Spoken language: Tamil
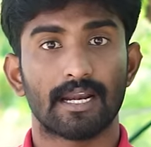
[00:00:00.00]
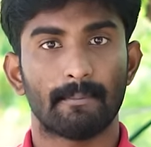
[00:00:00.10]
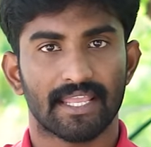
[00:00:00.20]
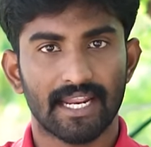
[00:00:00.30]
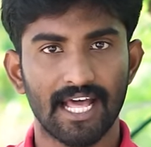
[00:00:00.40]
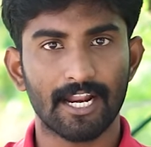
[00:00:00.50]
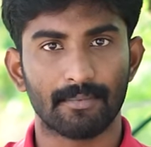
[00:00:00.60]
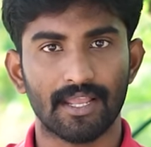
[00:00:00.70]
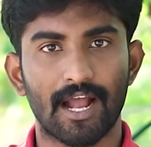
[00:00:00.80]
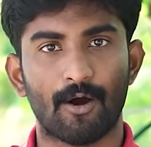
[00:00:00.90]
நம்ம
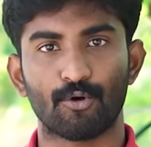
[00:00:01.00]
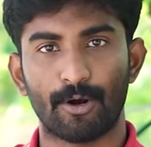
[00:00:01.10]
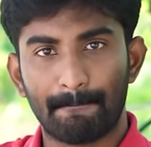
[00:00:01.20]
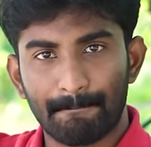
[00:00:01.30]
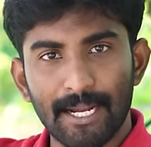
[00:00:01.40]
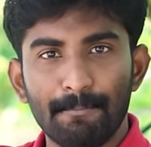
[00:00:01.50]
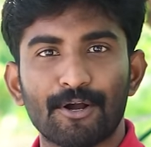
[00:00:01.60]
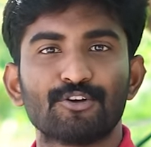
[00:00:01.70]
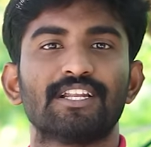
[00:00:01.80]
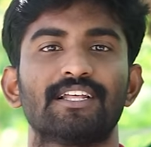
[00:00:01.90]
எல்லாருமே அவங்களோட பின்
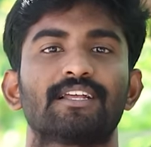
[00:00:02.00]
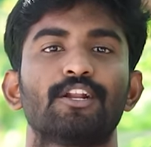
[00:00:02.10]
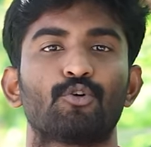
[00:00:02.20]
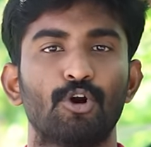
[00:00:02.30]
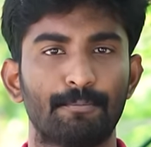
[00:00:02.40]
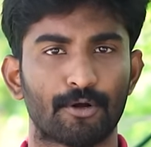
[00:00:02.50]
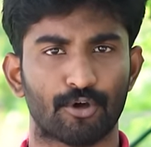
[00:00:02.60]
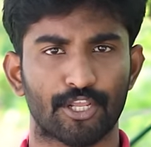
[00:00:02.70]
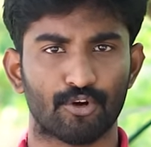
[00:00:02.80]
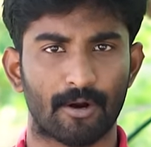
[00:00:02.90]
பகுதியில் இருக்கிற கொழுப்பை
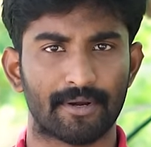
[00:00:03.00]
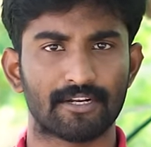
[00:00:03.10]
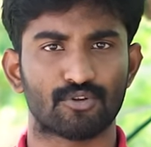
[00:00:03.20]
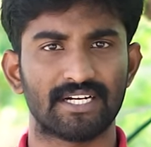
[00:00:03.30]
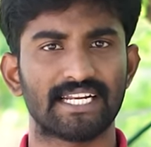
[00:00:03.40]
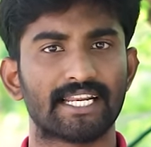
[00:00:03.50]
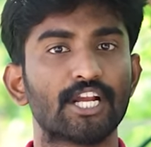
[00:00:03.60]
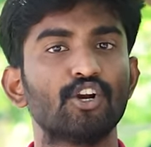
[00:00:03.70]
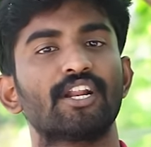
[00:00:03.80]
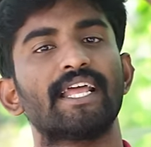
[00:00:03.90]
குறைக்கணும் அப்படின்னு சொல்லிட்டு
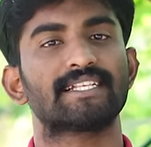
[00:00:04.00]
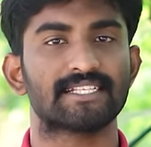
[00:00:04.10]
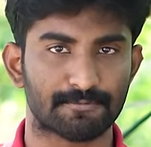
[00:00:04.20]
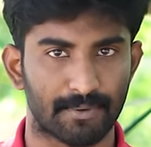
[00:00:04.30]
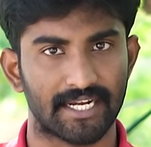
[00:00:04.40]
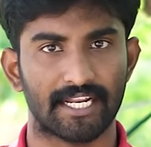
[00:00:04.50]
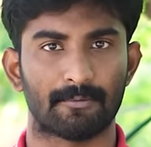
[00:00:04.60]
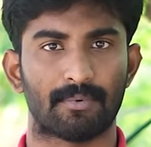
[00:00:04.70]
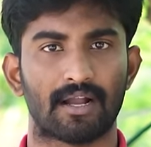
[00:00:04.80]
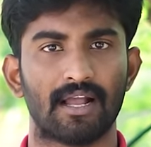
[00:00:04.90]
ரெகுலராக எக்ஸசைஸ் பண்ணிகிட்டே
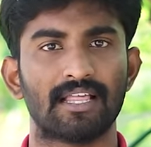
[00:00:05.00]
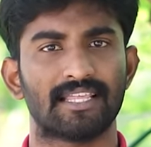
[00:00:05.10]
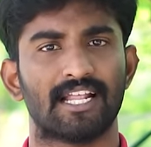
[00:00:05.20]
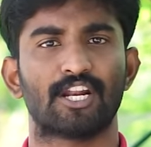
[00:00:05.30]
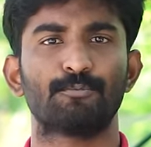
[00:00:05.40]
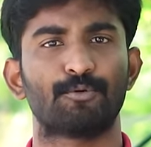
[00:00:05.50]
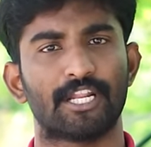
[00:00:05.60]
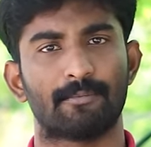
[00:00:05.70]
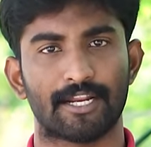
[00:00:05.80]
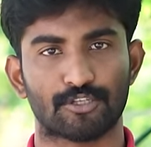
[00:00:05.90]
இருப்பாங்க அது எல்லாருக்கும்
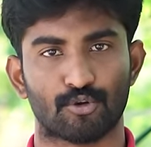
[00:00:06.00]
புரிகிற மாதிரி